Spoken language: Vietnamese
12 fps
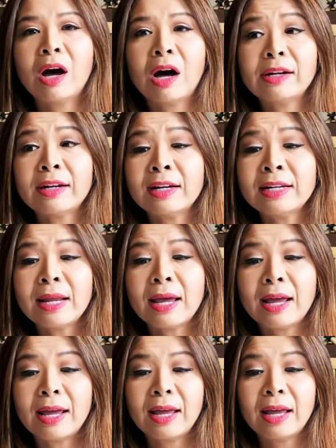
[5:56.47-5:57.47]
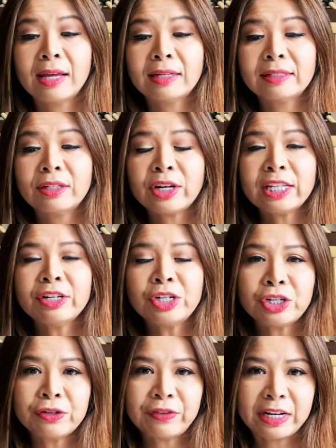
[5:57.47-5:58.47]
Họ nói là cho cái thị
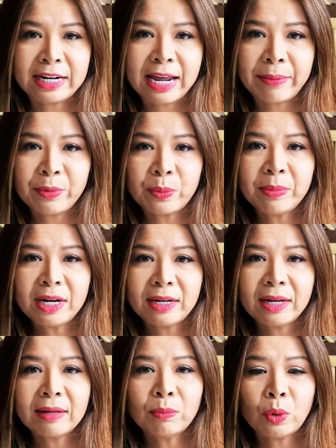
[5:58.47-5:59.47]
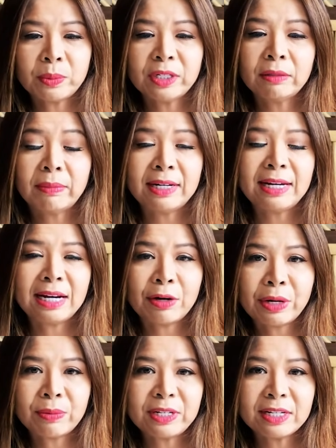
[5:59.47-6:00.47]
trường Việt Nam của mình đó, một người mà đi lao
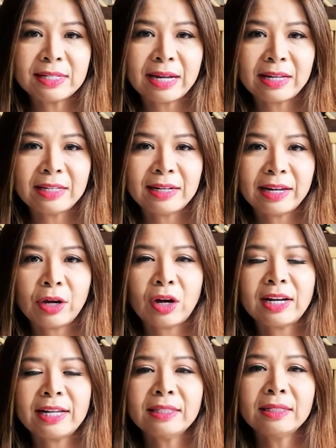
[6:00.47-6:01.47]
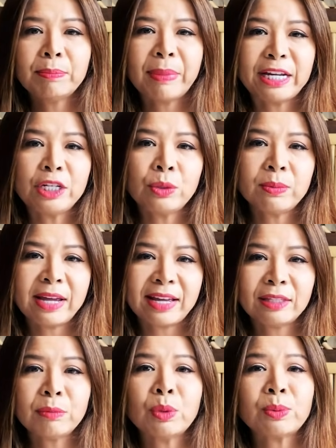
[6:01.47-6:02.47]
động chân tay như lại họ lấy từ bảy mươi ngàn
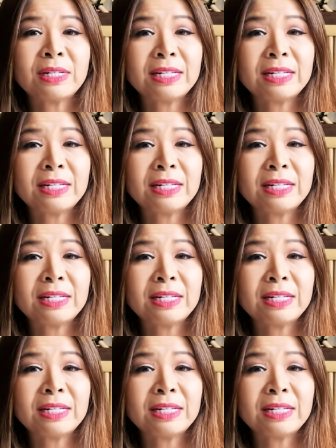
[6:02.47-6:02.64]
tới một